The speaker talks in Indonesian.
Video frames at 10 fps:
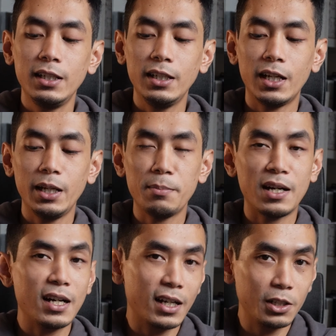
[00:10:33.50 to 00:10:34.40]
Ya
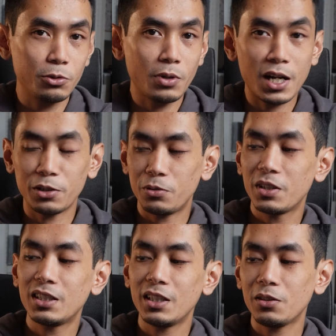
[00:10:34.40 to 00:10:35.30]
emang agak curang juga
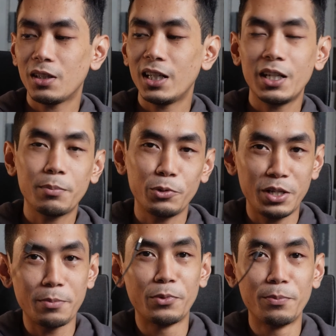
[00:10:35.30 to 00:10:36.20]
sih ya, soalnya dia
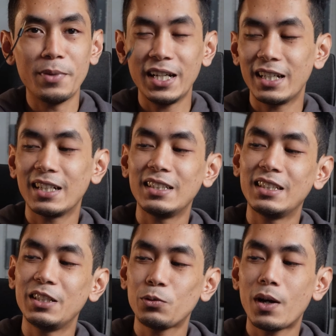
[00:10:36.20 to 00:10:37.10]
punya boom mic kan.
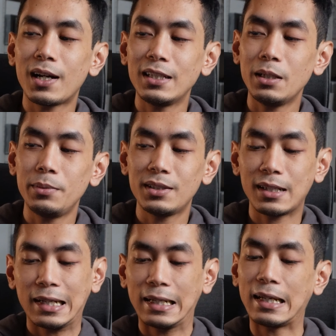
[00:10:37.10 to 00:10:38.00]
Jadi suaranya bisa
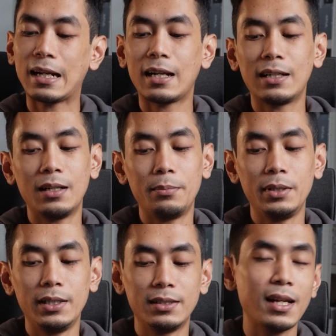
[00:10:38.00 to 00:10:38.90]
kedengeran
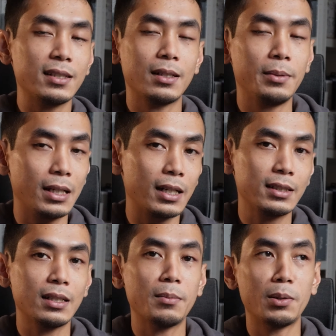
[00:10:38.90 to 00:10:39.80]
lebih jelas, lebih dekat
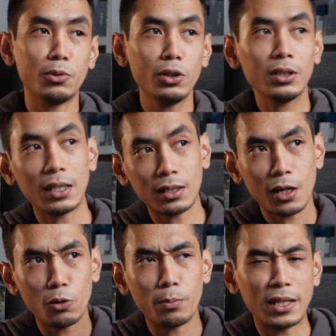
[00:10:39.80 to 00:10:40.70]
sama mulut. Nggak
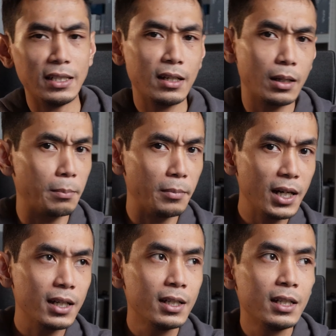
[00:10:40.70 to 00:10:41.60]
terlalu banyak
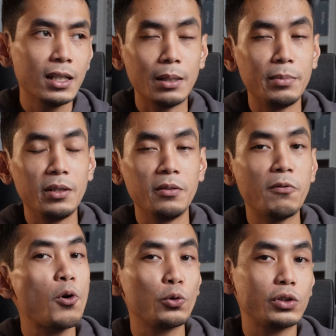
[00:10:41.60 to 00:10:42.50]
gema, lebih
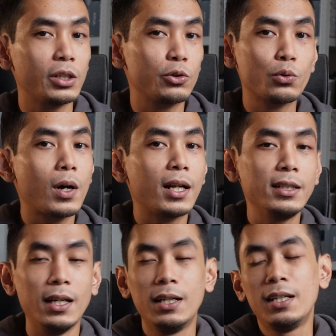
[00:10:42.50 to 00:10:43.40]
fokus gitu suaranya.